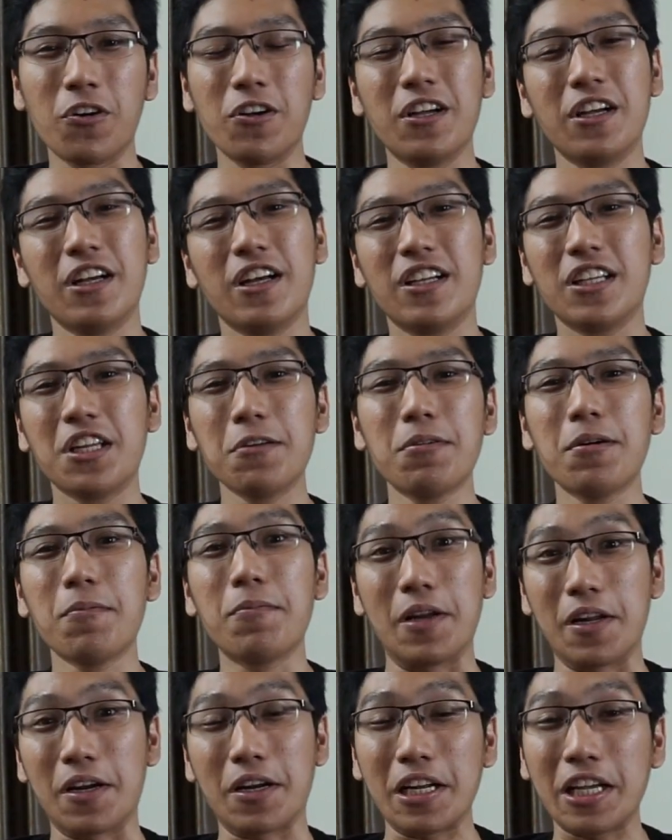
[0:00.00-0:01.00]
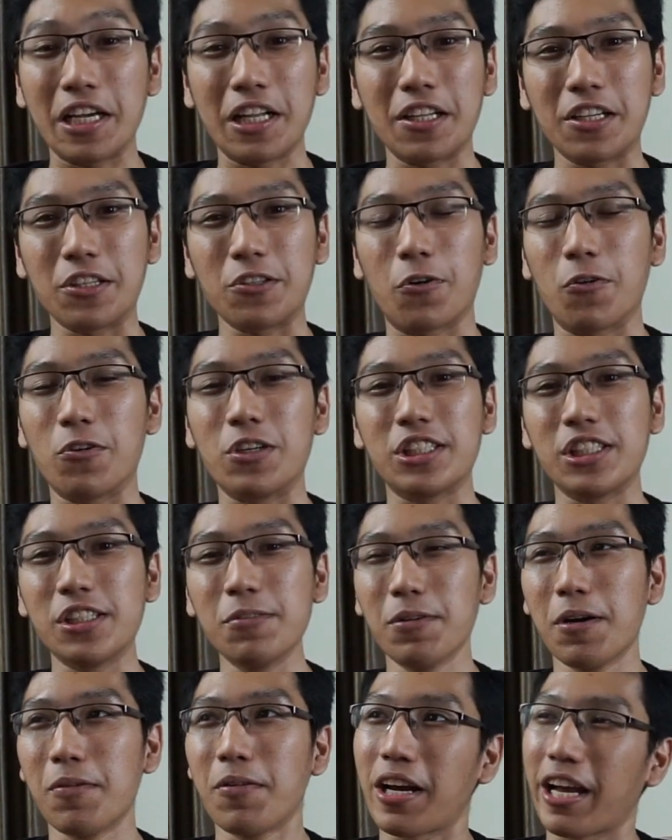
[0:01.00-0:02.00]
loh jadi benar-benar real gitu kalau di sini
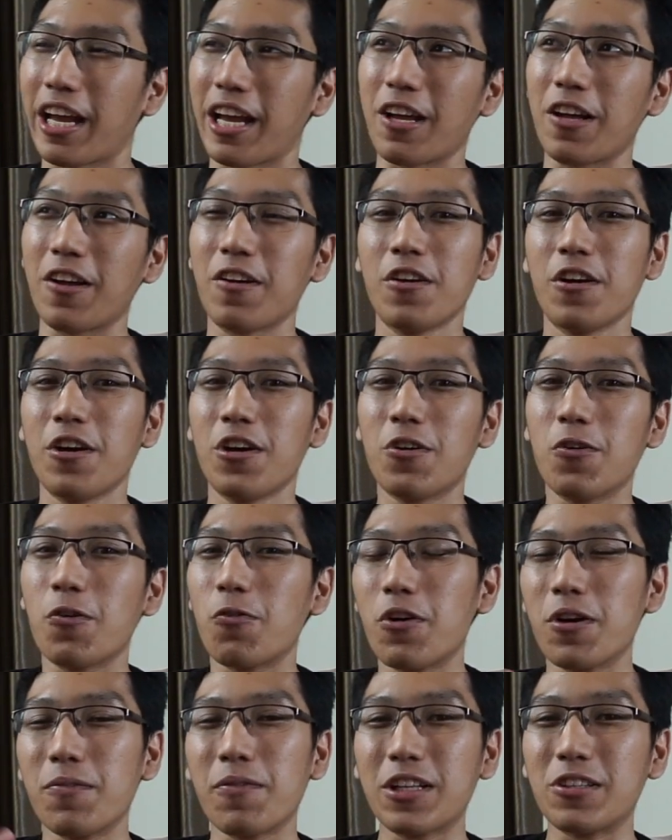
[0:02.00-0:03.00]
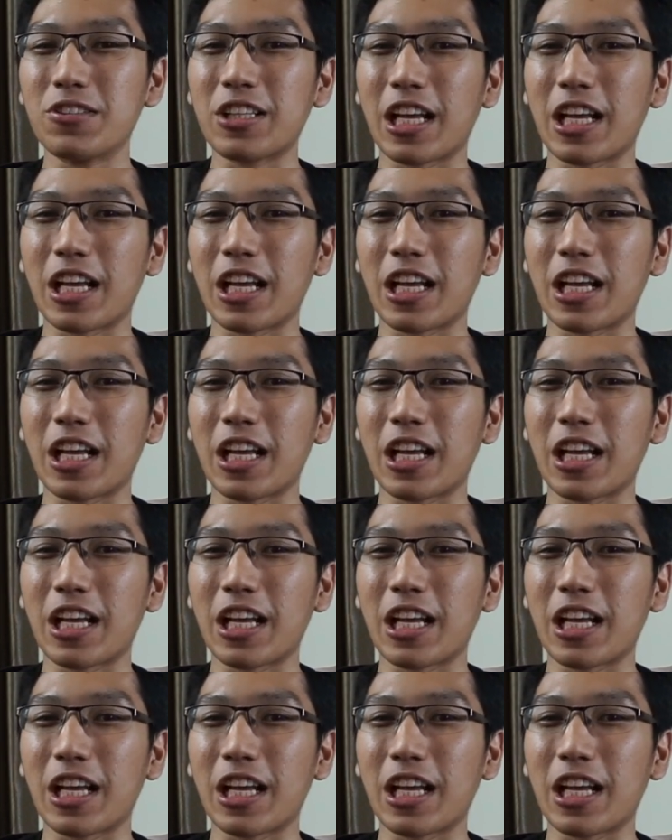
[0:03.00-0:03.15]
benar-benar kayak nungguin maju